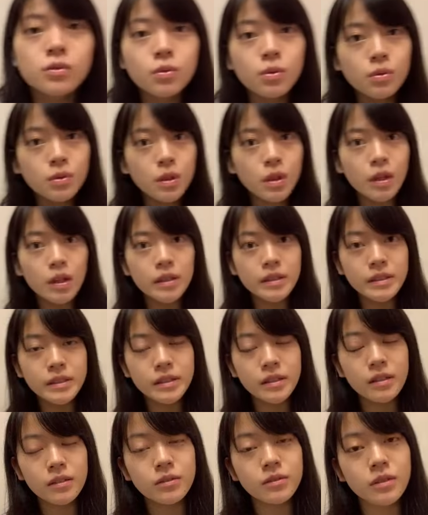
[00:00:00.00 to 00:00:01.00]
どんな感じ
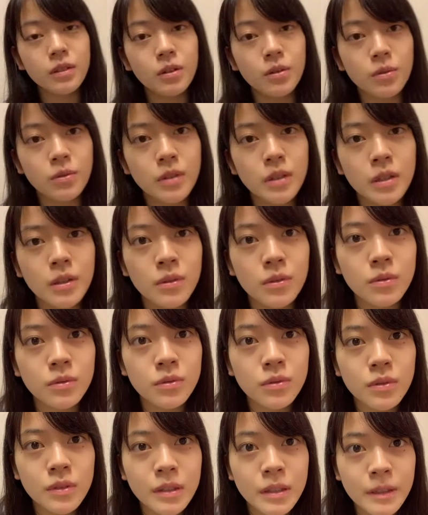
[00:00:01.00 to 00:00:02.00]
になるんだろうね
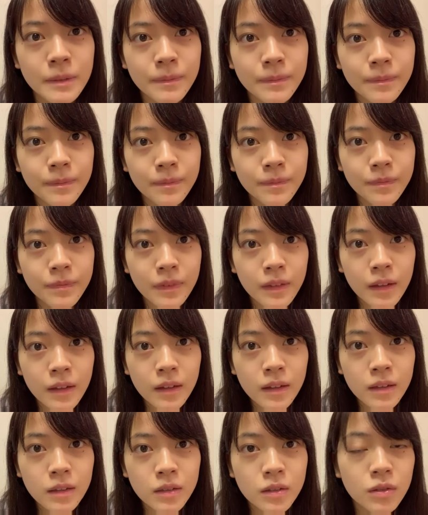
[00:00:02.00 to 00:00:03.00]
本当に
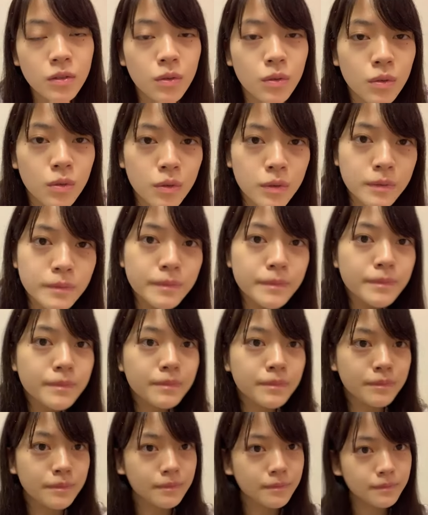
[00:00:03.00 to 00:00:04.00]
そ
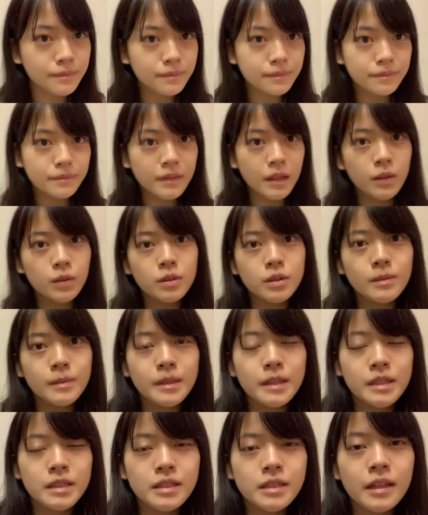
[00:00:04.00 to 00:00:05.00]
う楽し
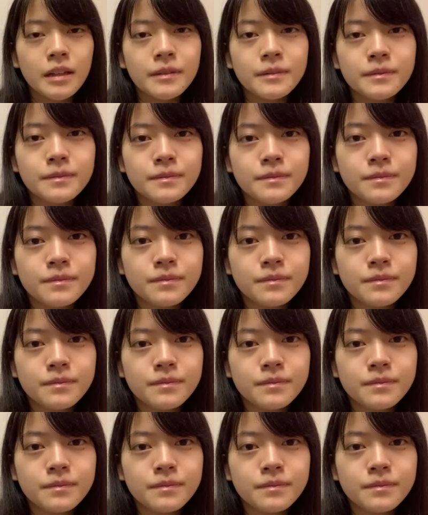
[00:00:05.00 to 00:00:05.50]
みですね